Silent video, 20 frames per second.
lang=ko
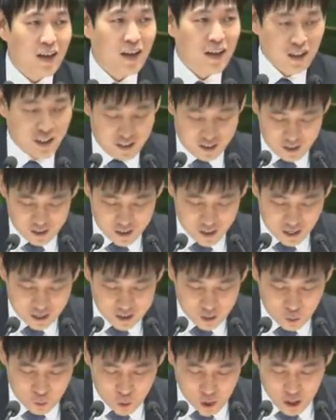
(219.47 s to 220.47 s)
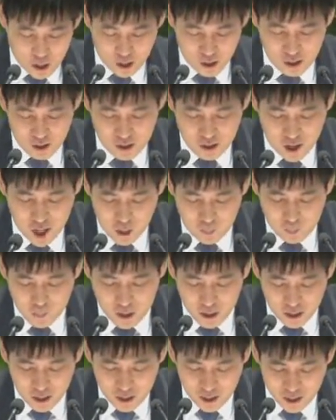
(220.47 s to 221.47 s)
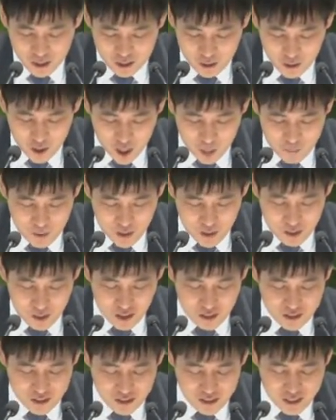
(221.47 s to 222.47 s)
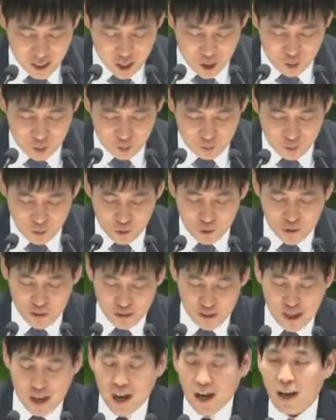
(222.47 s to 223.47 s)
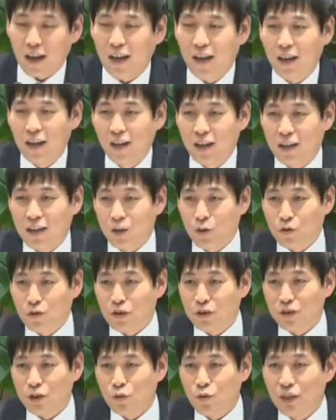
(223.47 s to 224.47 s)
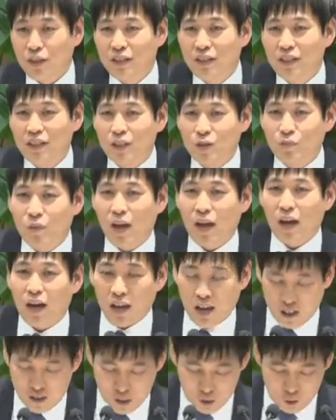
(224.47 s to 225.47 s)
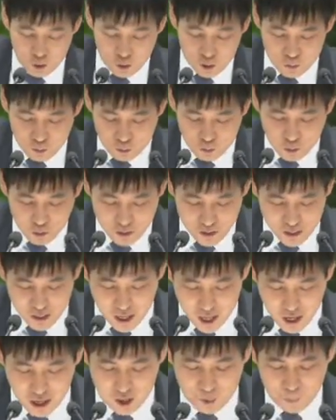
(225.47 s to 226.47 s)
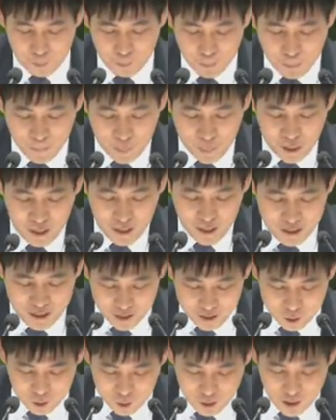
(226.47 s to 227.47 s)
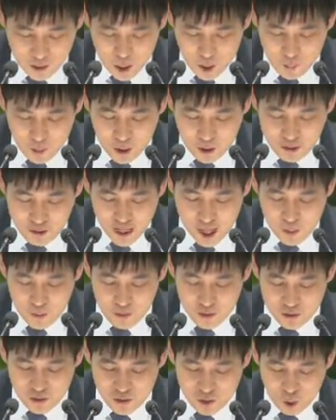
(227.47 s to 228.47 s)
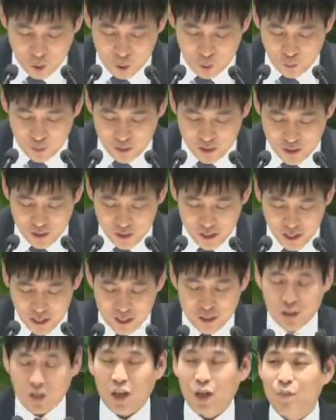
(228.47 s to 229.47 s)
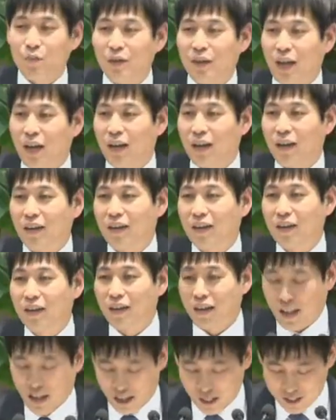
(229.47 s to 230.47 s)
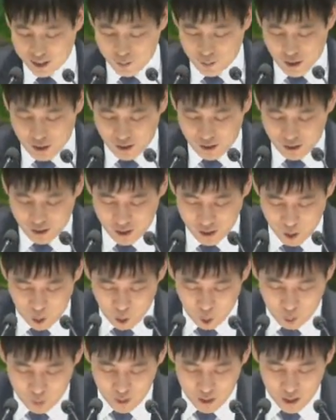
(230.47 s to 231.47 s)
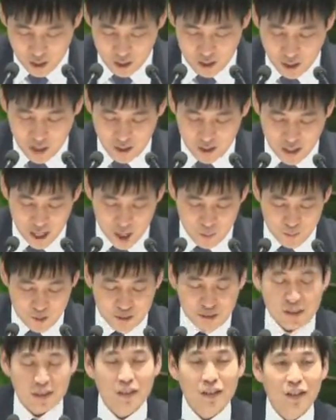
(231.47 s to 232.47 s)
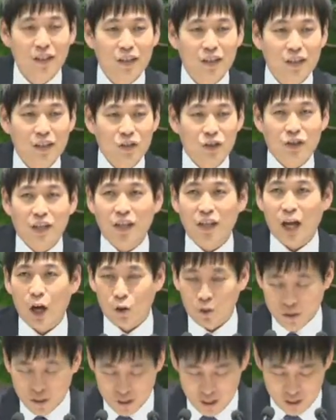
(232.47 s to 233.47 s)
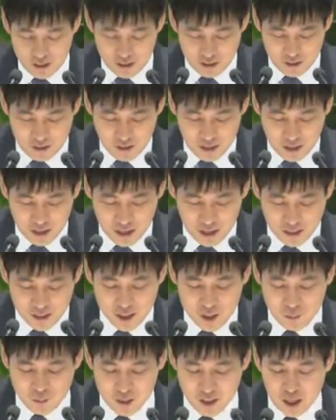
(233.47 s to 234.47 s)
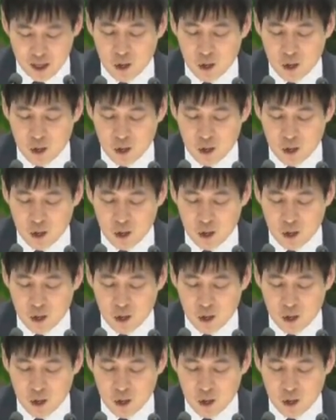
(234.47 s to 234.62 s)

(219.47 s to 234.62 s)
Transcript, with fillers: 이 가정과 함께 하나님께서 감당케 하실 사역은 무엇인가? 그리고 그것을 위해 지금 내가 해야 될 것은 무엇인가? 그리스도인이라면 살면서 이런 고민들을 가져야 합니다. 하지만 이 고민에 대한 답은 쉽게 나오지는 않습니다.